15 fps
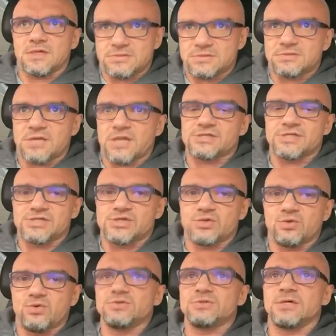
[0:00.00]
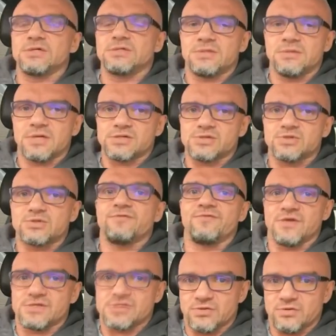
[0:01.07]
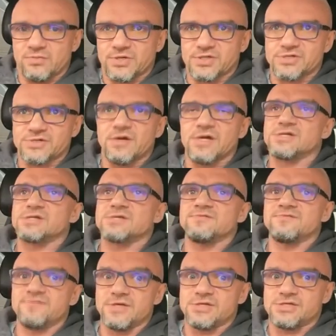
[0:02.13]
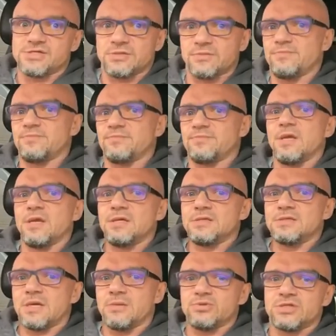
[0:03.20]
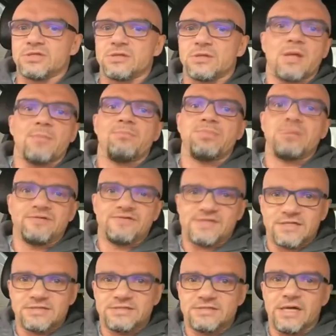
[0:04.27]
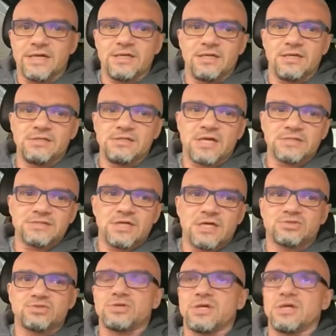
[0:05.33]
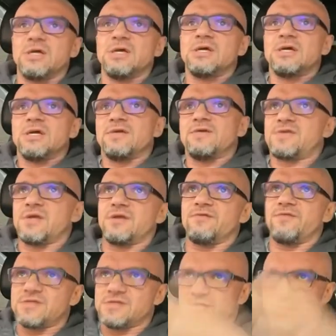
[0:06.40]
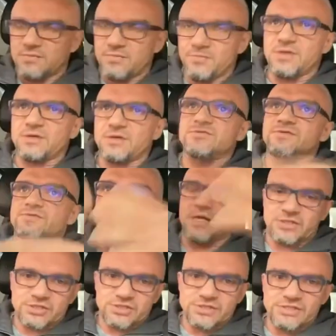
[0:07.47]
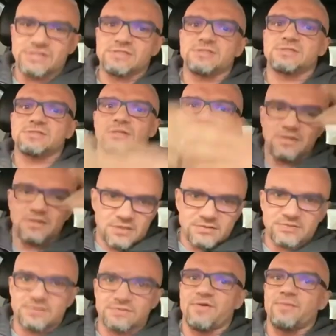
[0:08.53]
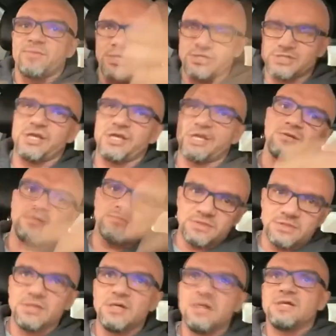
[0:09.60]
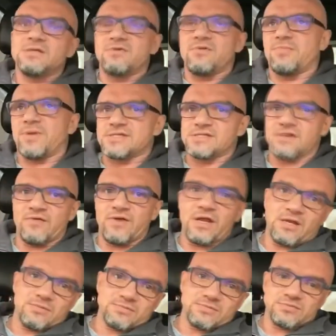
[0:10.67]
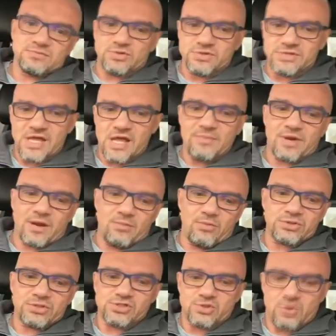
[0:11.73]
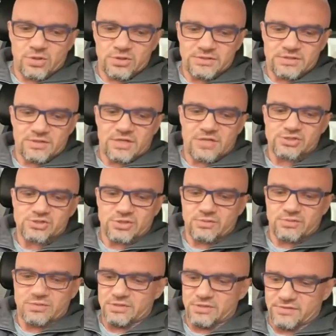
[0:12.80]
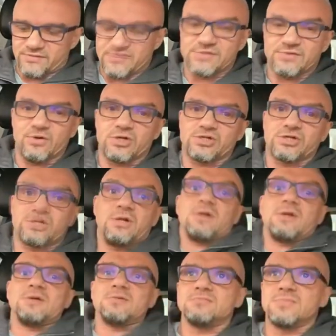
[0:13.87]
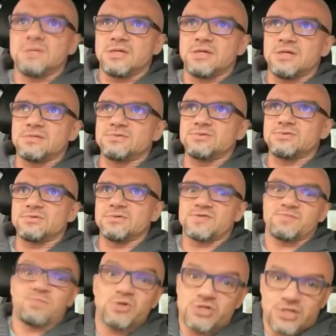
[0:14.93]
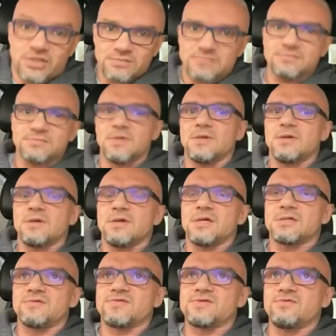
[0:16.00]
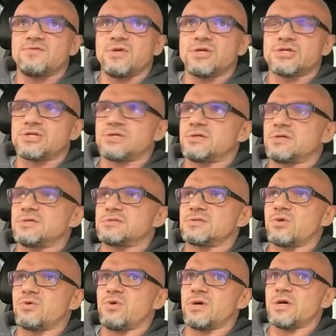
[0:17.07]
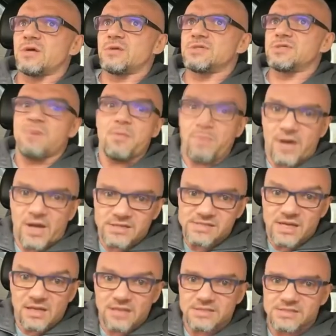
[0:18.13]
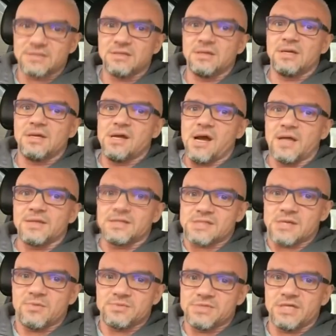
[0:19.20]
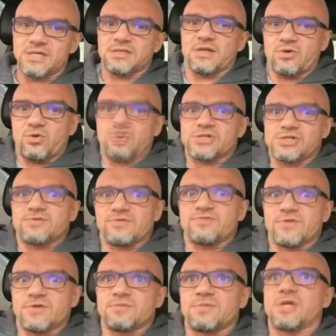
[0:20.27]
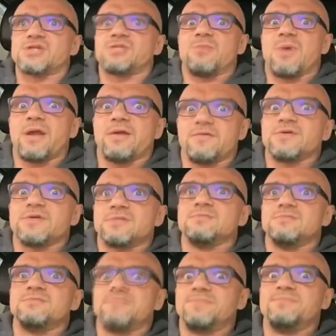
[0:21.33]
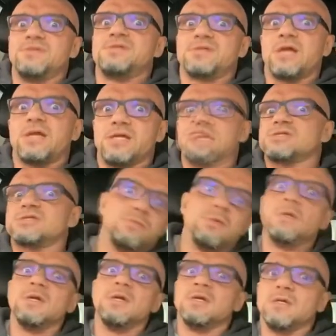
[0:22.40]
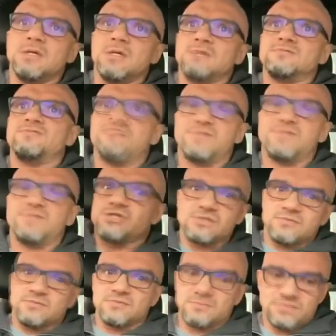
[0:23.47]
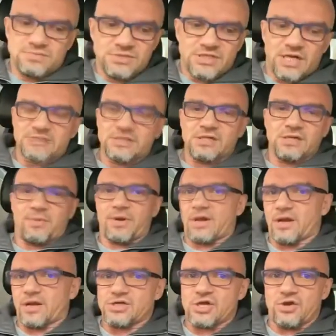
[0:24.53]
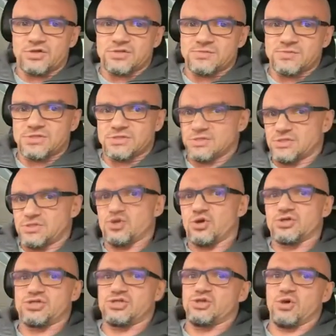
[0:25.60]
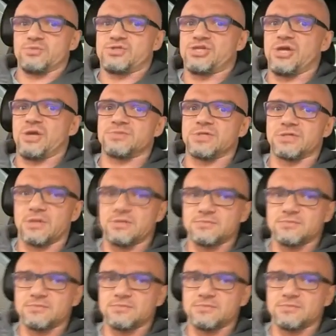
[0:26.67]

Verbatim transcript: Каждая секунда тебе кажется, что ты вечно проживаешь, вечно. Как будто ты там был всегда и никогда оттуда, и вся, весь этот мир, вся эта жизнь с, с твоим рождением и твоим представлением, друзьями, работой, школой, тебе кажется, что это, было, это всего лишь была ну, вспышка это всего лишь э, такое, как бы тебе показалось. А на самом деле ты находишься вот в этом кошмаре, в этом бесконечном, вечном, никогда не прекращающемся чем, чем, чем-то там.